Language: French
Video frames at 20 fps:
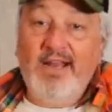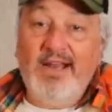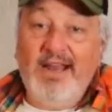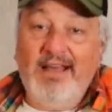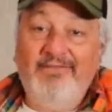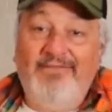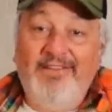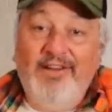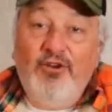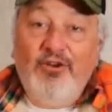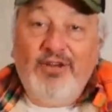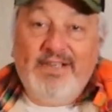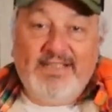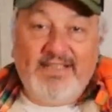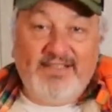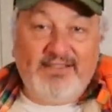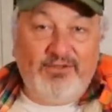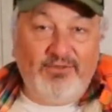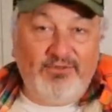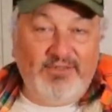la
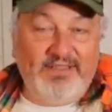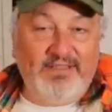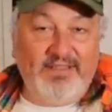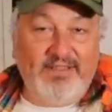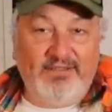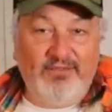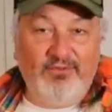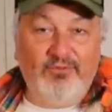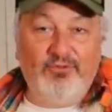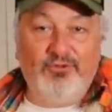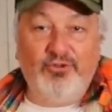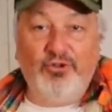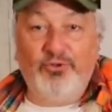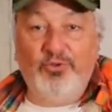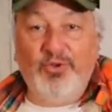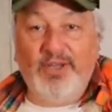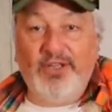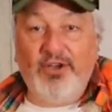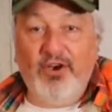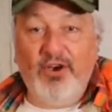valorisation des actions
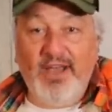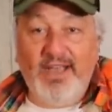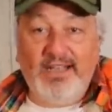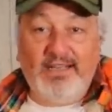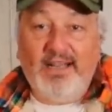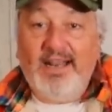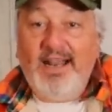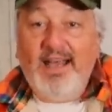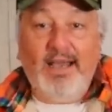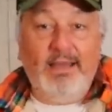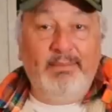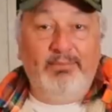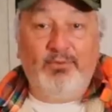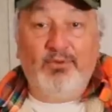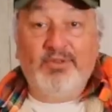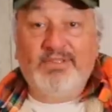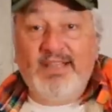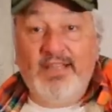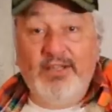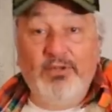aujourd'hui est correcte La
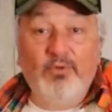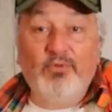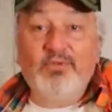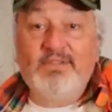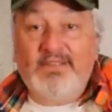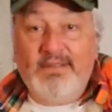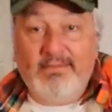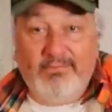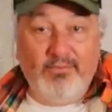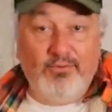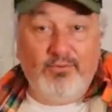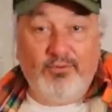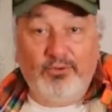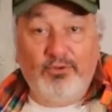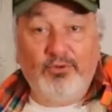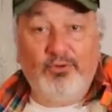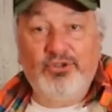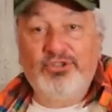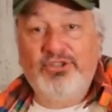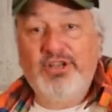réponse est non, c'est beaucoup
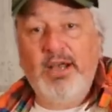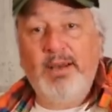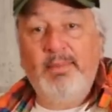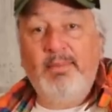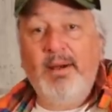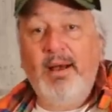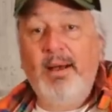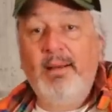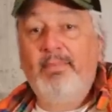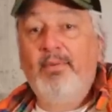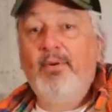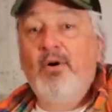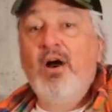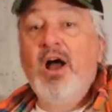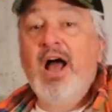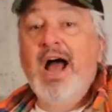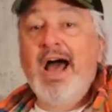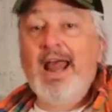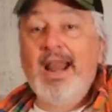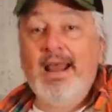trop cher par rapport
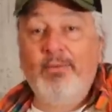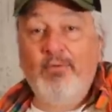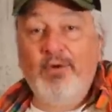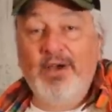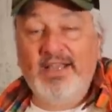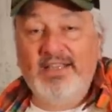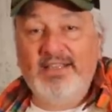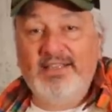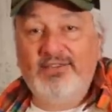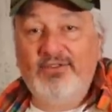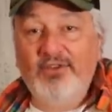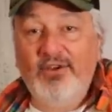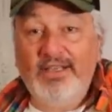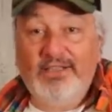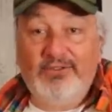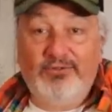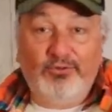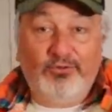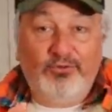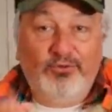à la moyenne
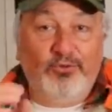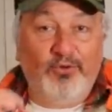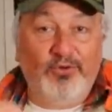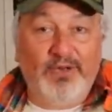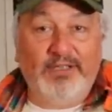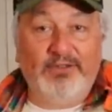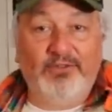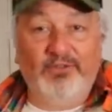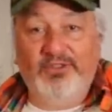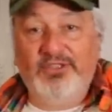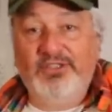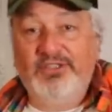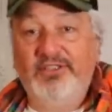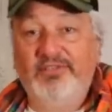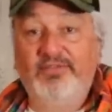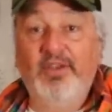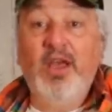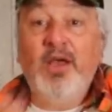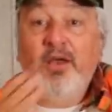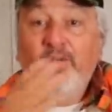historique, surtout qu'on attend des
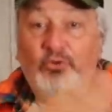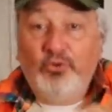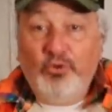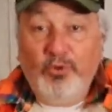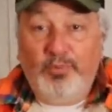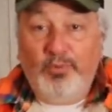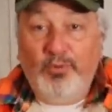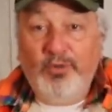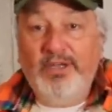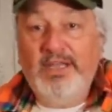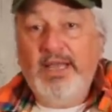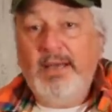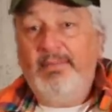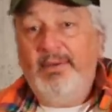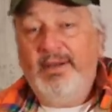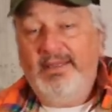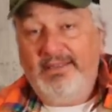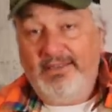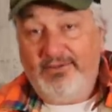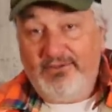chiffres tout pourri à
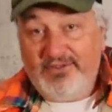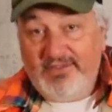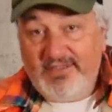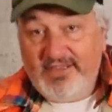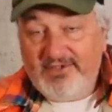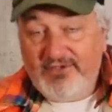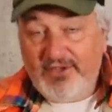partir de cette